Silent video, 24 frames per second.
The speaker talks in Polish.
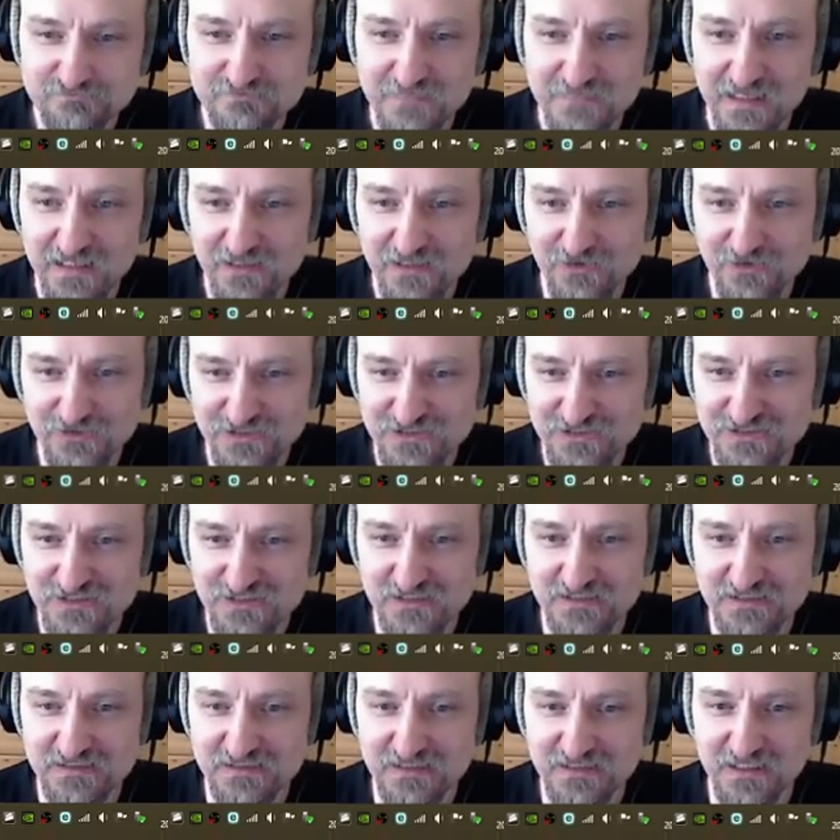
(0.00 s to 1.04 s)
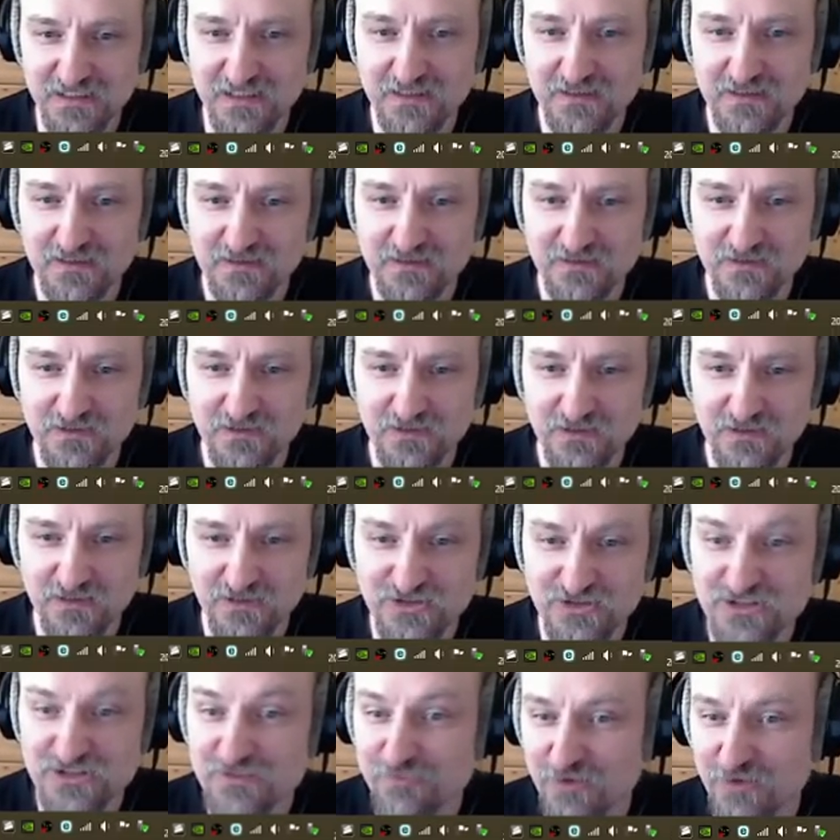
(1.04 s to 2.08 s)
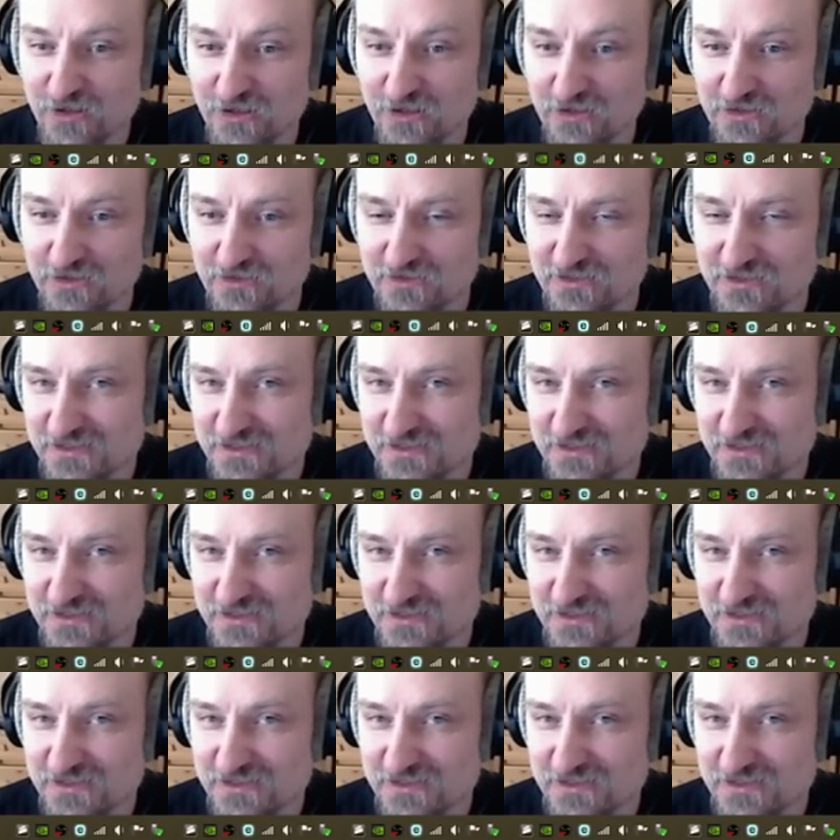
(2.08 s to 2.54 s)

Ale oni chcieli ile? Szybko